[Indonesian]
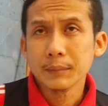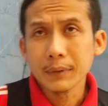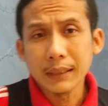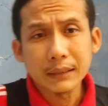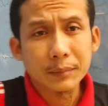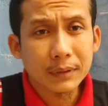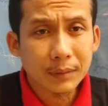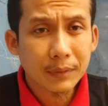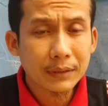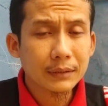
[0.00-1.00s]
Baiklah
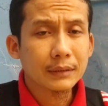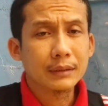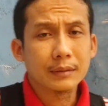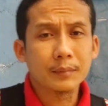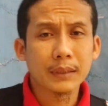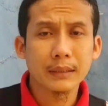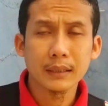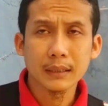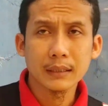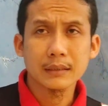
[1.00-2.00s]
teman-teman
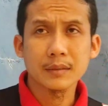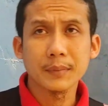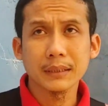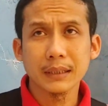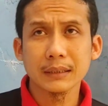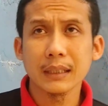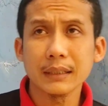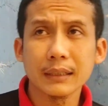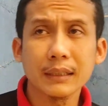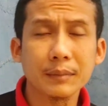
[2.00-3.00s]
Pada kesempatan
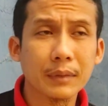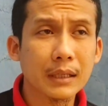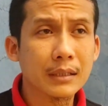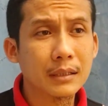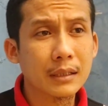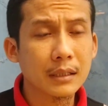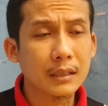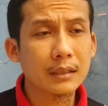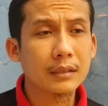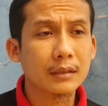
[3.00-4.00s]
kali ini
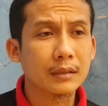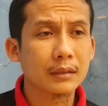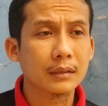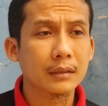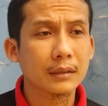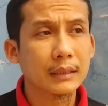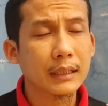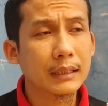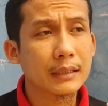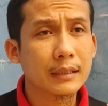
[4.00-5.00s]
masih
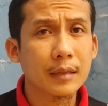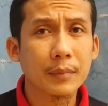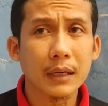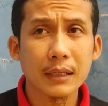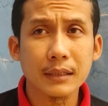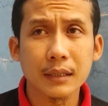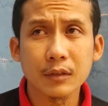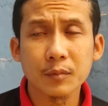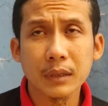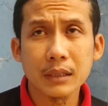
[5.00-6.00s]
Yang akan saya bahas
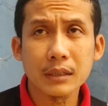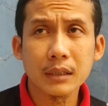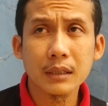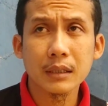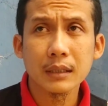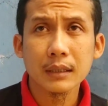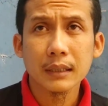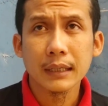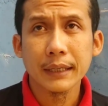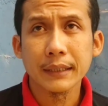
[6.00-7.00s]
yaitu masih
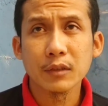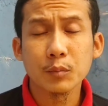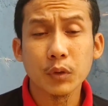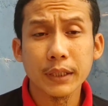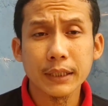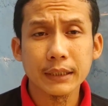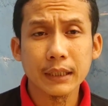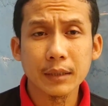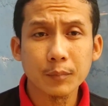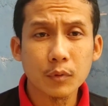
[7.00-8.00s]
Ada hubungannya
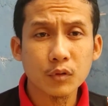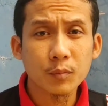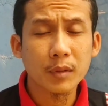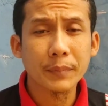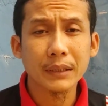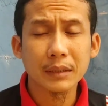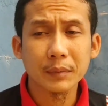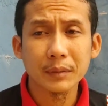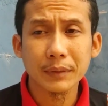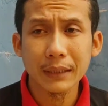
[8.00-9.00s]
dengan pur super pit
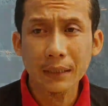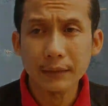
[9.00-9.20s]
teman-teman ya